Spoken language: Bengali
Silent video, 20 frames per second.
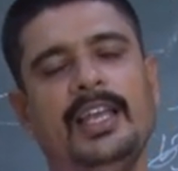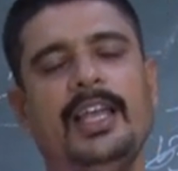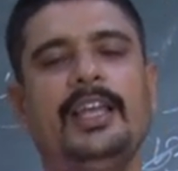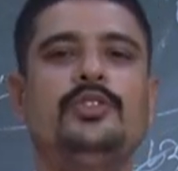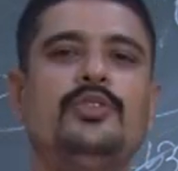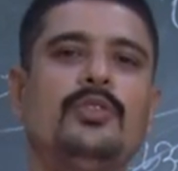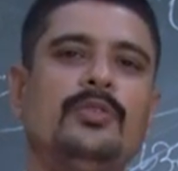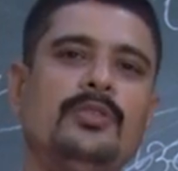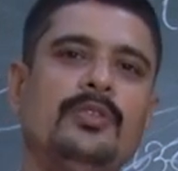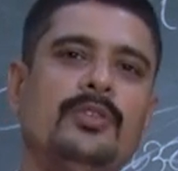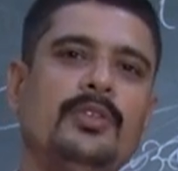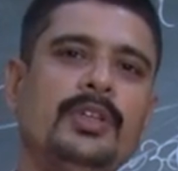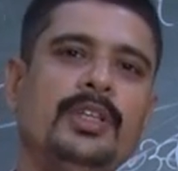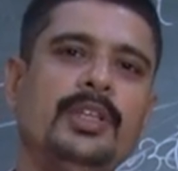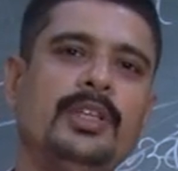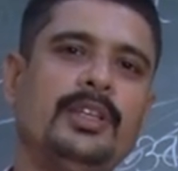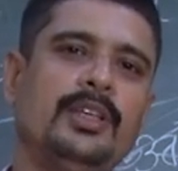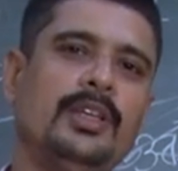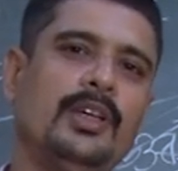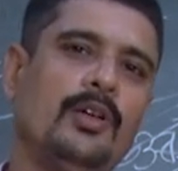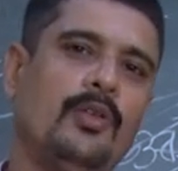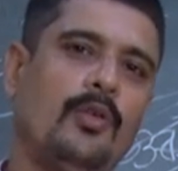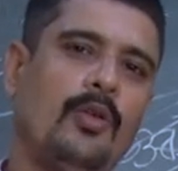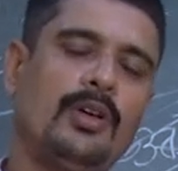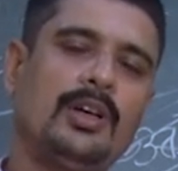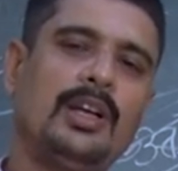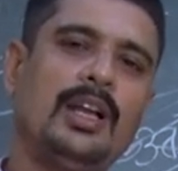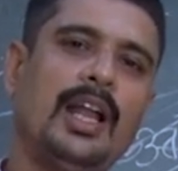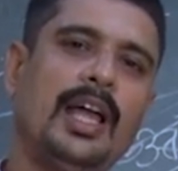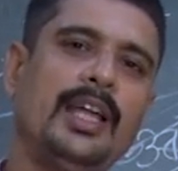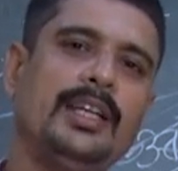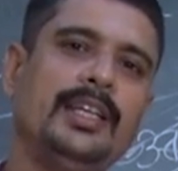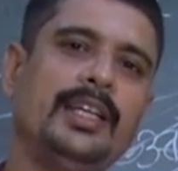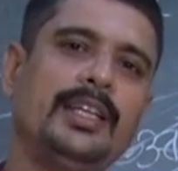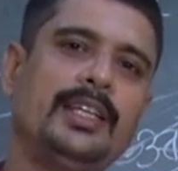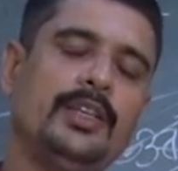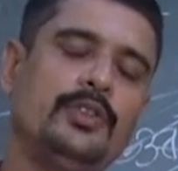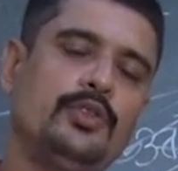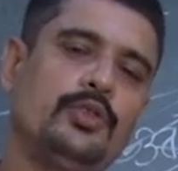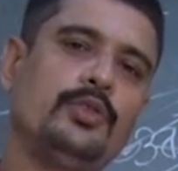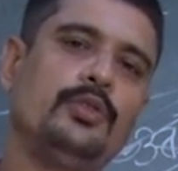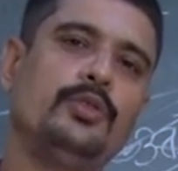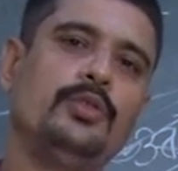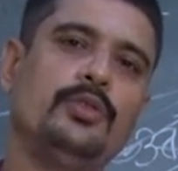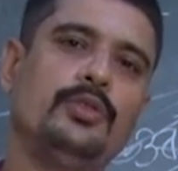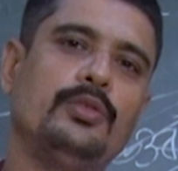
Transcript: এই জন্যই অনলাইনে কিছু